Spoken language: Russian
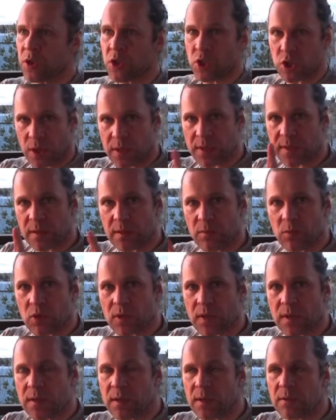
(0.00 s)

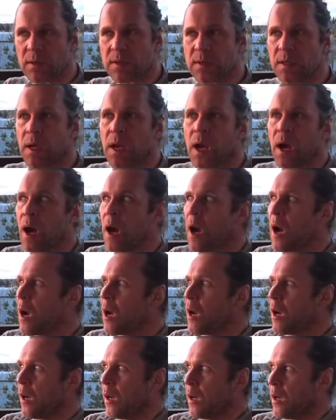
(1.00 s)
499.
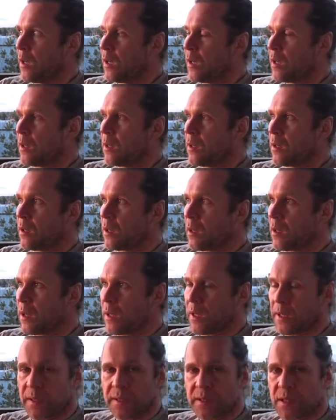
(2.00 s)
Э,
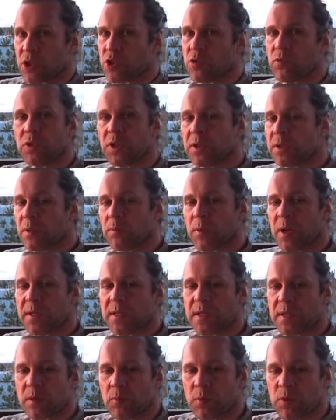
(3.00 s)
и даже вот этот
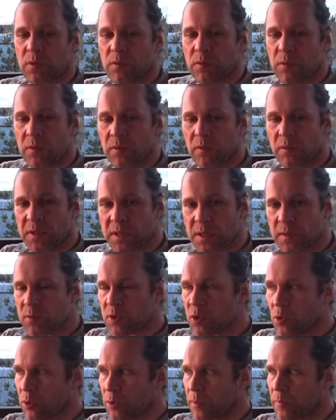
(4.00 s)
образец, допустим,
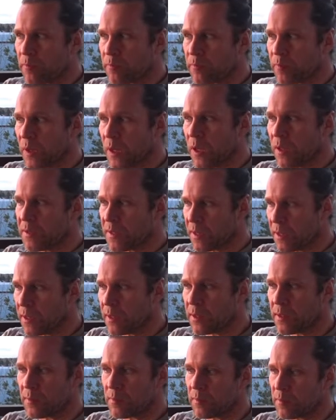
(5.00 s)
800.
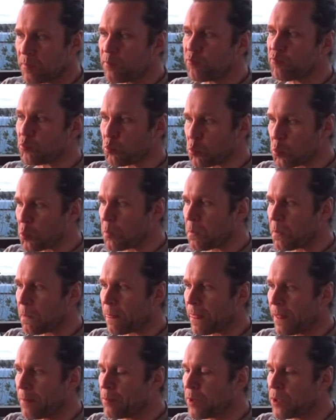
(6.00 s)
Хотя
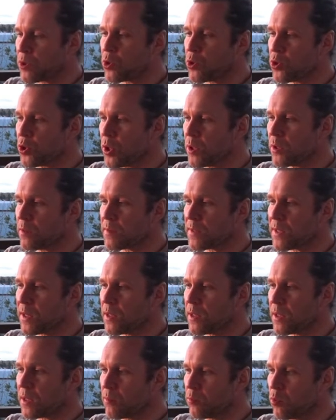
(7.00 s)
по ощущениям,
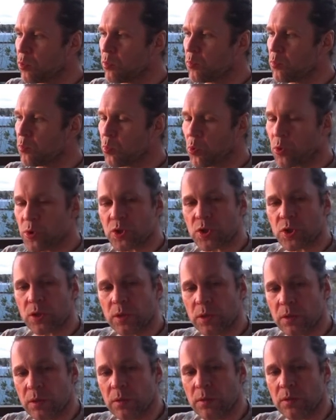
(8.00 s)
ценник ему
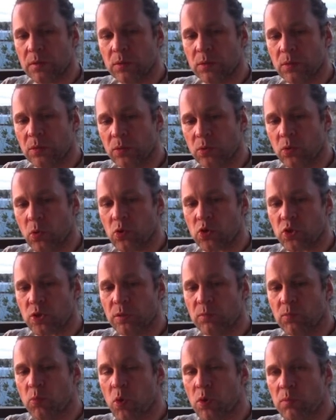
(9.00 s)
больше
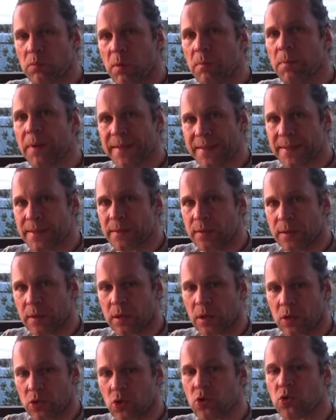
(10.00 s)
должен, мог бы быть.
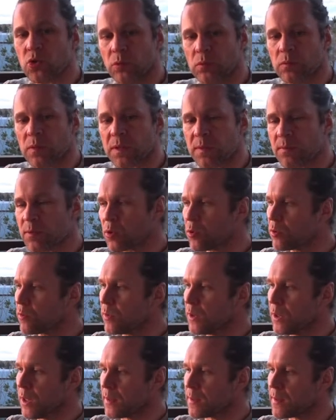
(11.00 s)
Хорошо, что он
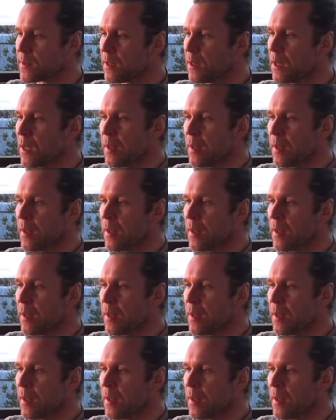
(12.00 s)
812.